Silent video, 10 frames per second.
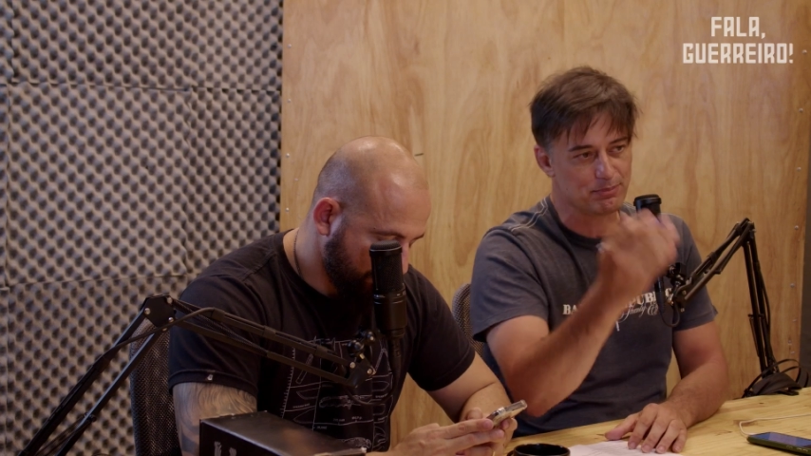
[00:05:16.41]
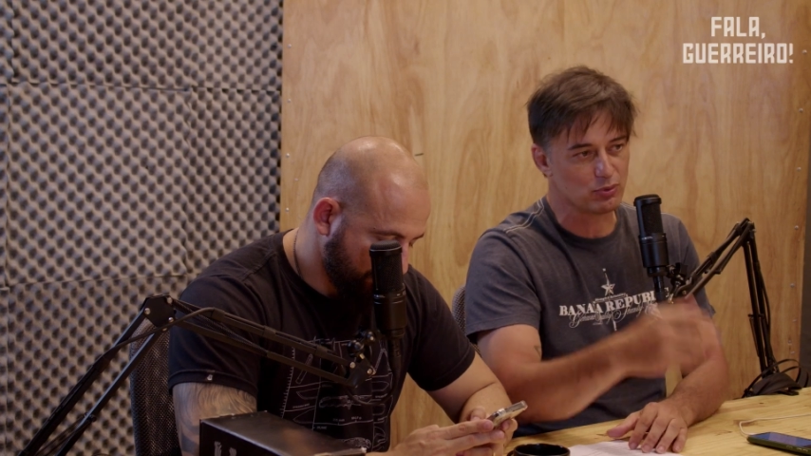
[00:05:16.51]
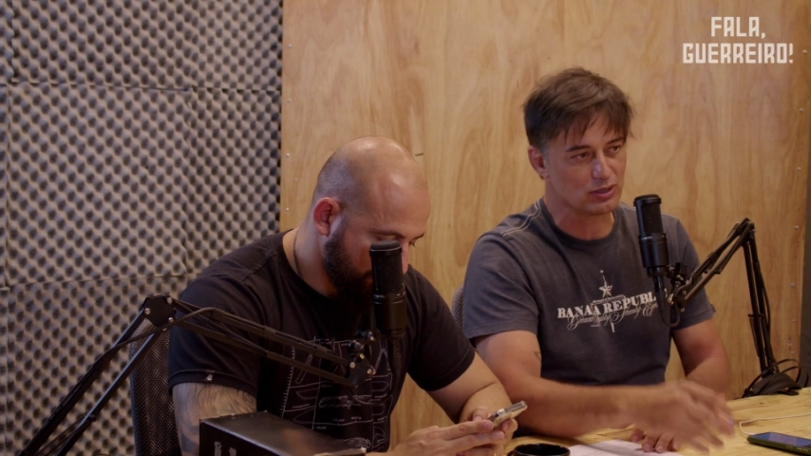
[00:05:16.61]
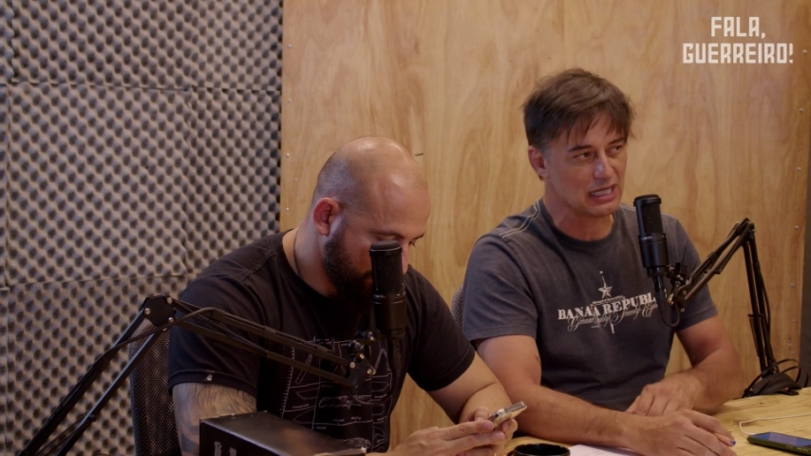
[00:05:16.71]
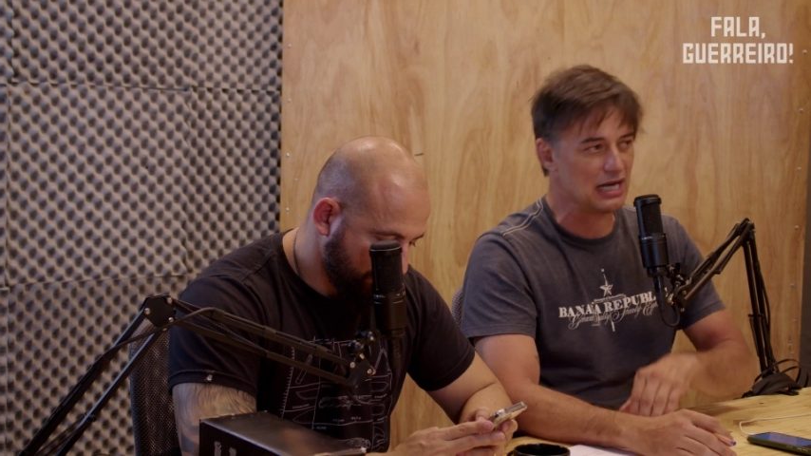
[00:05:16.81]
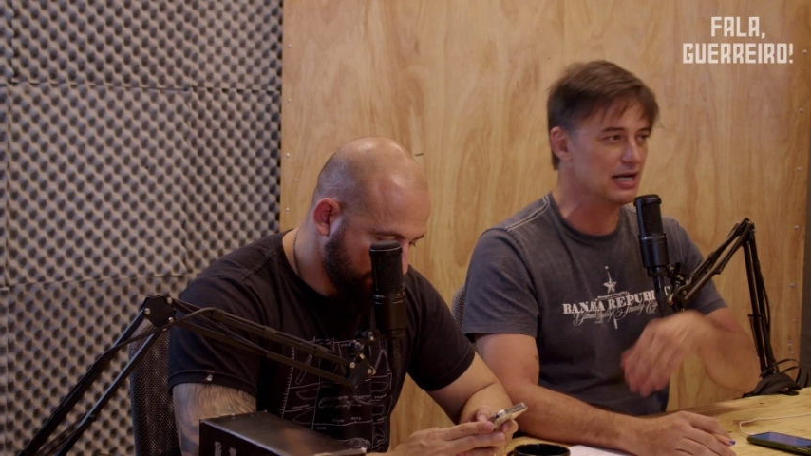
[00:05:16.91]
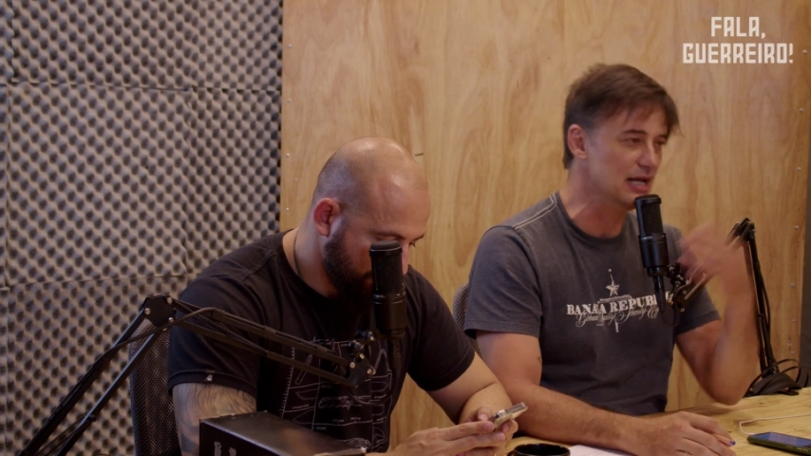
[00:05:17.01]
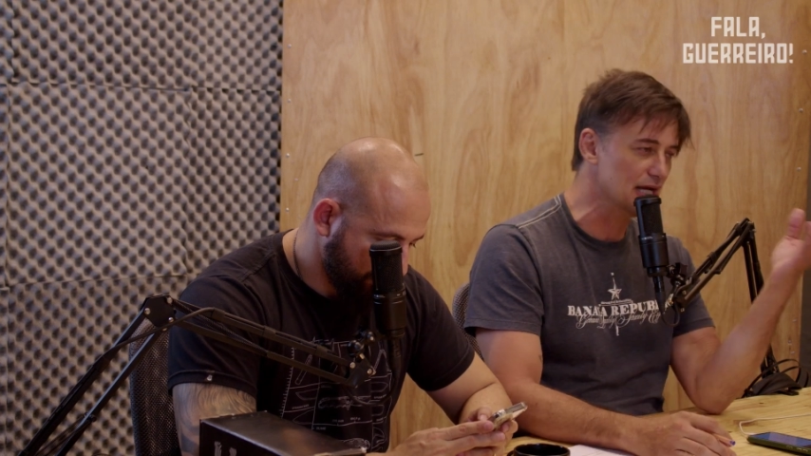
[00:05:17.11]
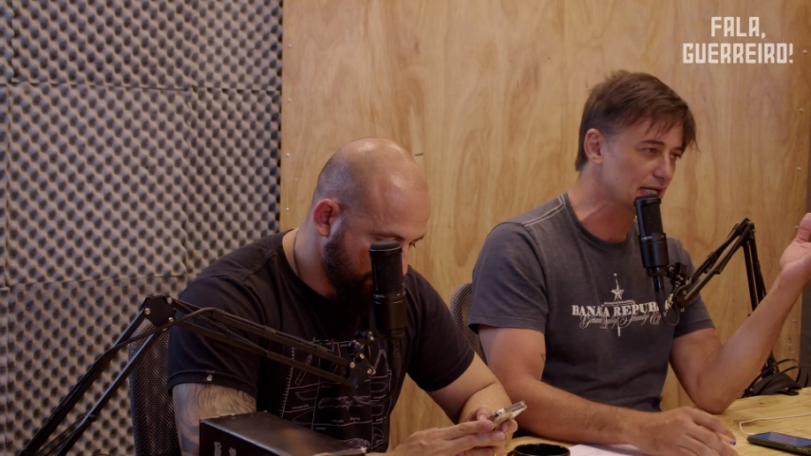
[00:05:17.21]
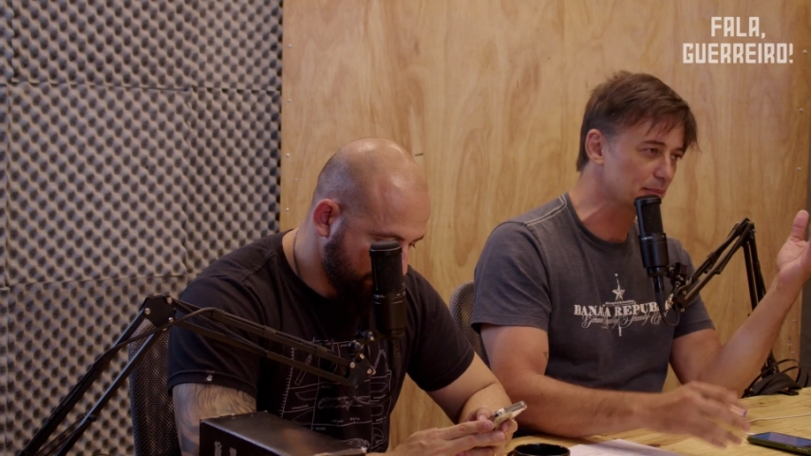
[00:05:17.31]
porque ela é
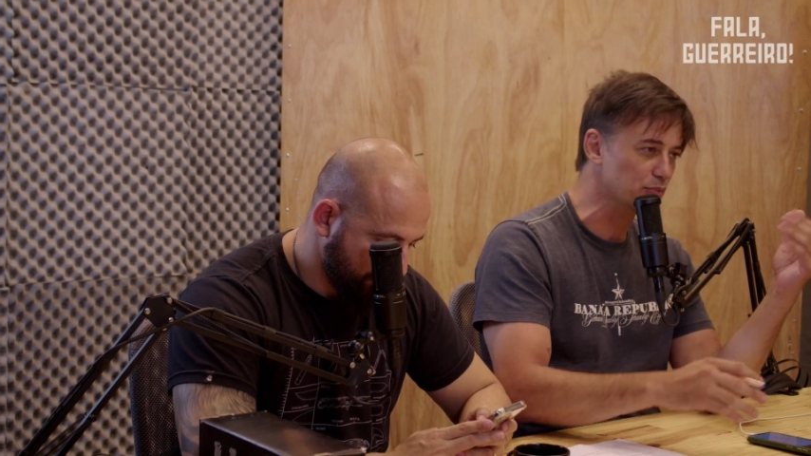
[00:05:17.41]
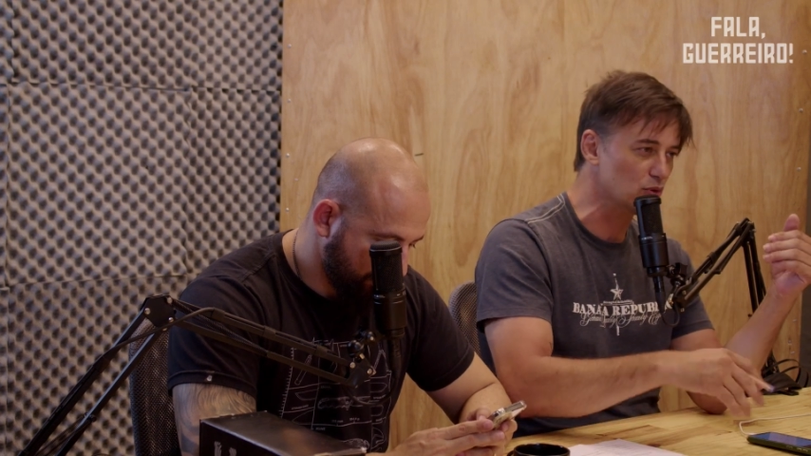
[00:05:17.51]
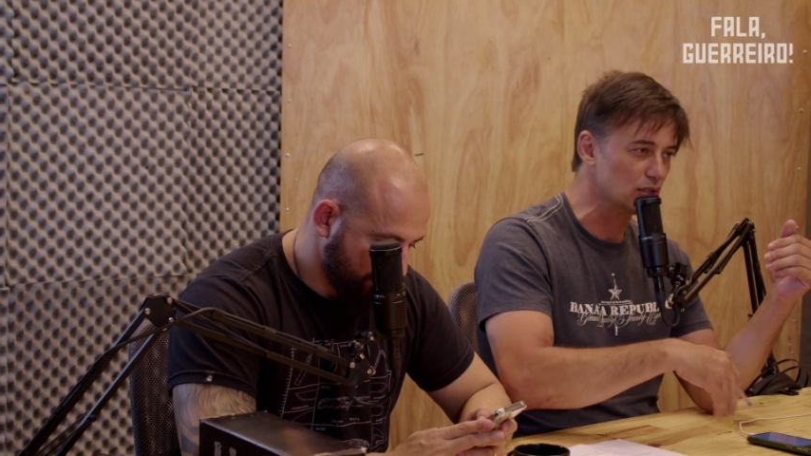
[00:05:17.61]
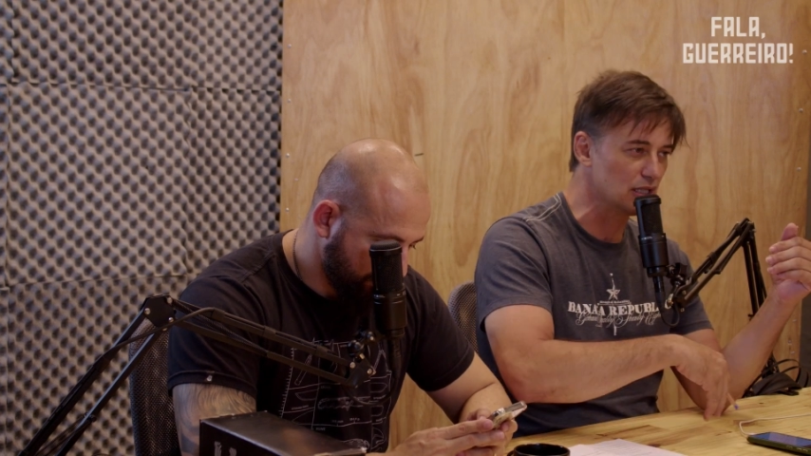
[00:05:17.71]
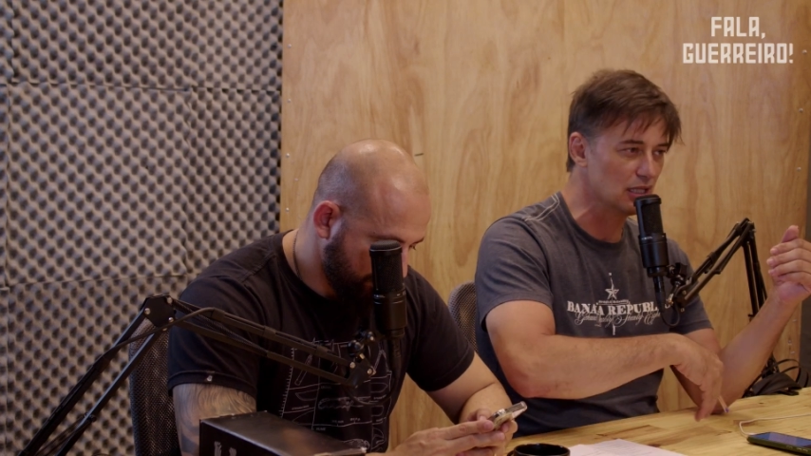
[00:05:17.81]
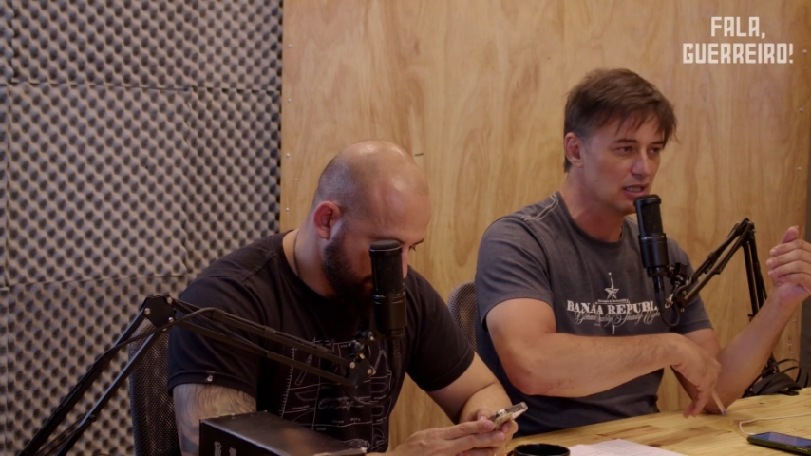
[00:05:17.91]
negra, porque